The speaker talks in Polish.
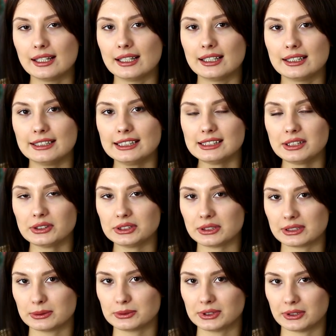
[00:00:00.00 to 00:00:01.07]
E, jeśli chodzi
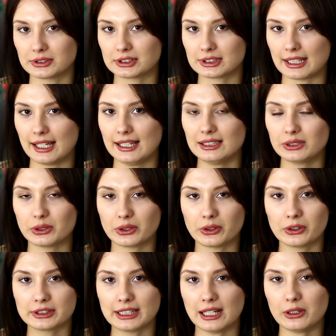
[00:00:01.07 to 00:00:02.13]
o tę książkę,
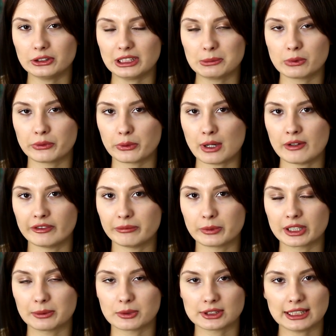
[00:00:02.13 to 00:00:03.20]
to ja o niej mówiłam w
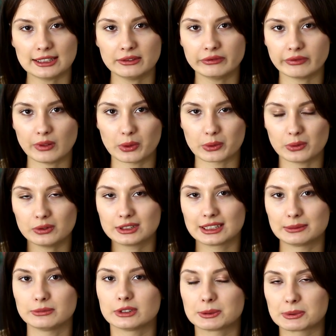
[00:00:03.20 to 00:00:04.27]
moim ostatnim vlogu,
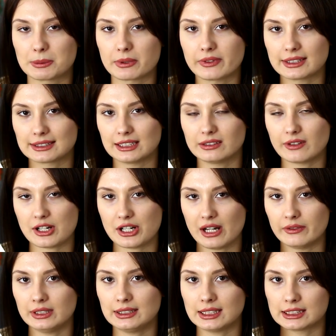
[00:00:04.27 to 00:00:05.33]
tym z przeprowadzki do
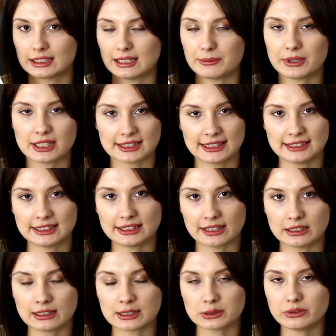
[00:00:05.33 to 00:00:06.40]
Warszawy, także tam też znajdziecie
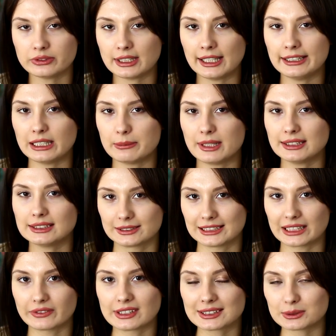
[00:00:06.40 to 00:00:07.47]
kilka słów na jej temat,
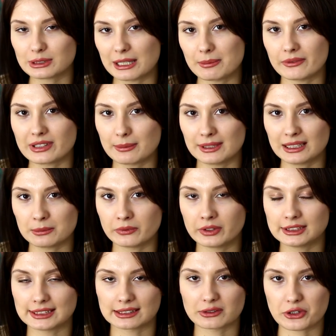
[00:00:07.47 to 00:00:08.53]
tak więc tutaj pewnie będę
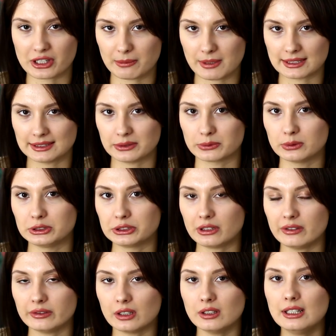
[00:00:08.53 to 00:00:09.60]
mówić tak troszkę bardziej
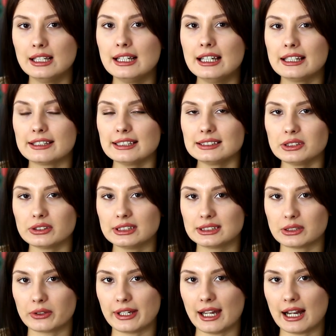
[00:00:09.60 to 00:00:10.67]
ogólnikowo. Jest to
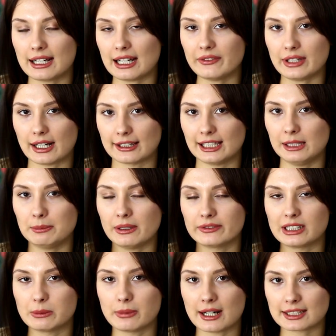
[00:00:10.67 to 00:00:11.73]
historia kawiarni,
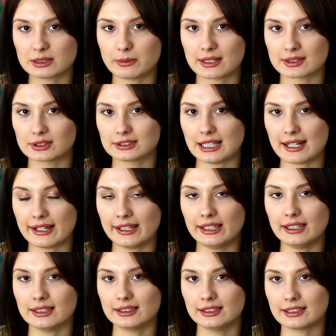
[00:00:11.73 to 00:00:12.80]
pewnej bardzo, bardzo
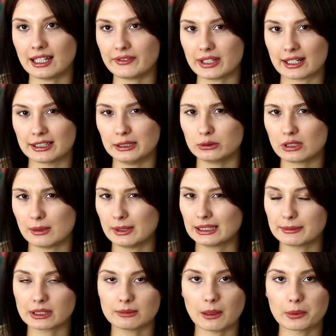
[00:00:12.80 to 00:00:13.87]
starej e, kawiarni, która ma
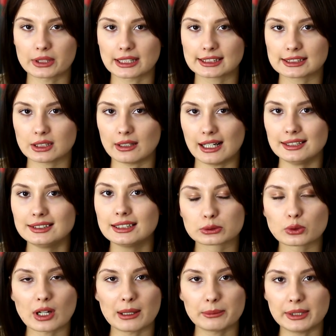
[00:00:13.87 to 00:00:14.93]
tam chyba ponad 100 lat,
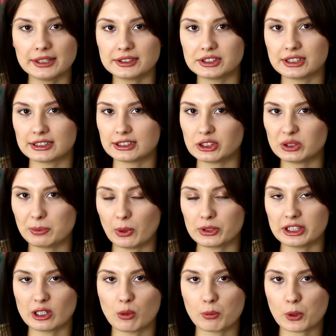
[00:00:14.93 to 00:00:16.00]
która mieści się gdzieś
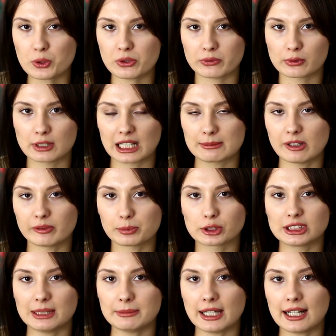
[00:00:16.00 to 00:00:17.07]
zupełnie na uboczu, w ogóle chyba w
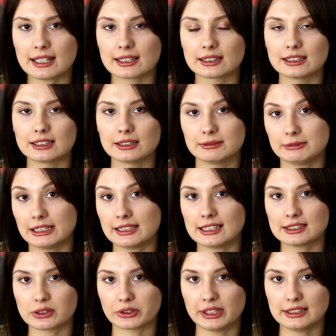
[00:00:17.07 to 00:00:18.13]
podziemiach e, w jednej
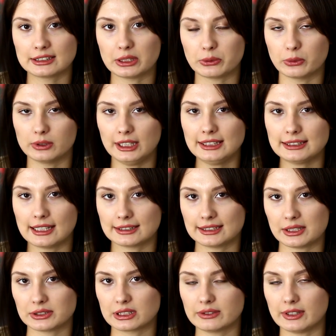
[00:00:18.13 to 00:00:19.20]
z tokijskich ulic.
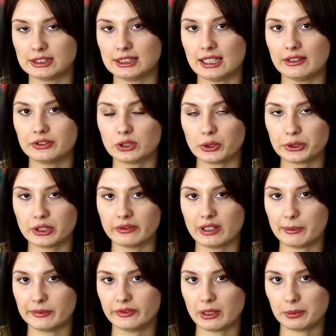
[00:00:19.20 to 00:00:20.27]
Akcja rozgrywa się w Tokio,
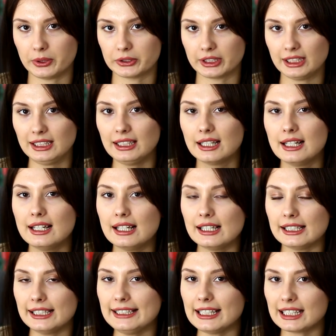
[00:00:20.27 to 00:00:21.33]
w Japonii.
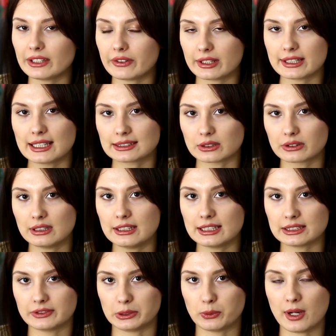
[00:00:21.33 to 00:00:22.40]
I ta kawiarnia jest o tyle
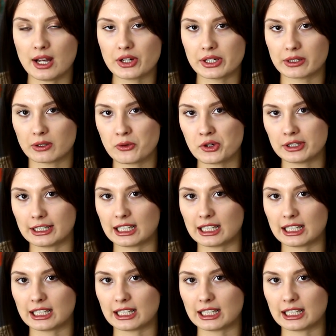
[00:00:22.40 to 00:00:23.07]
niezwykła, że krąży